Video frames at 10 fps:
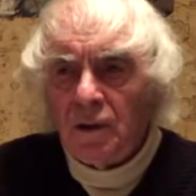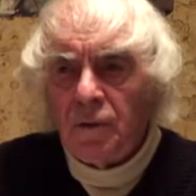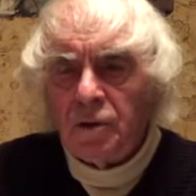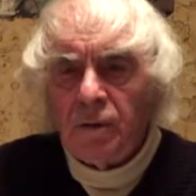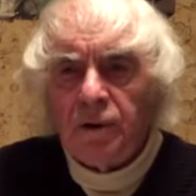
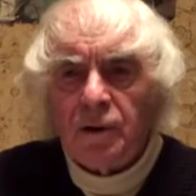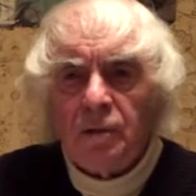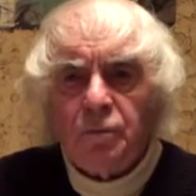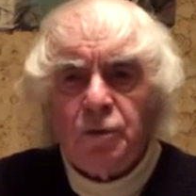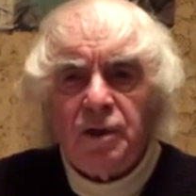того, чтобы
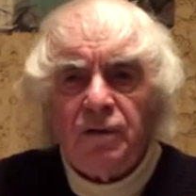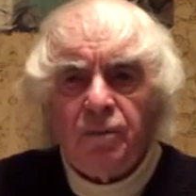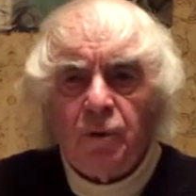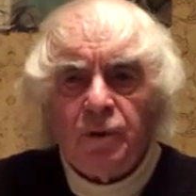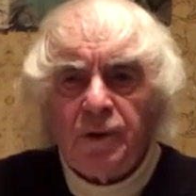этот музей в
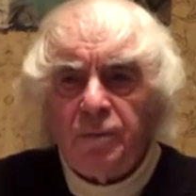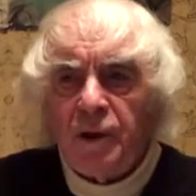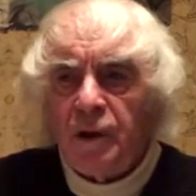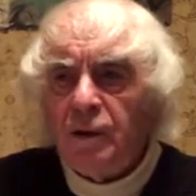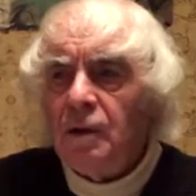полной
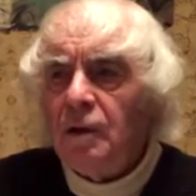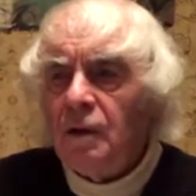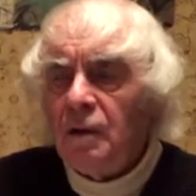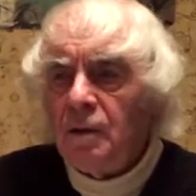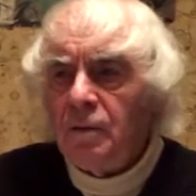мере
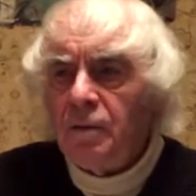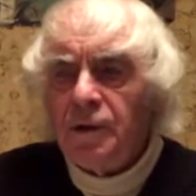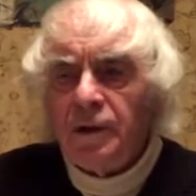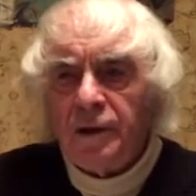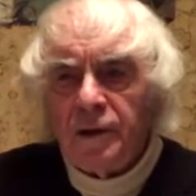
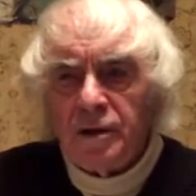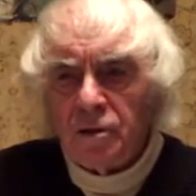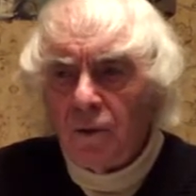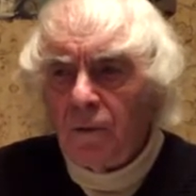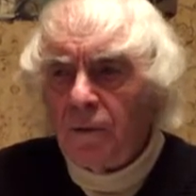был
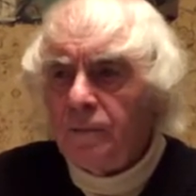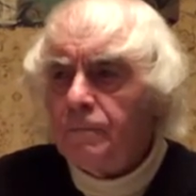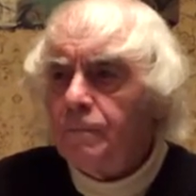организован.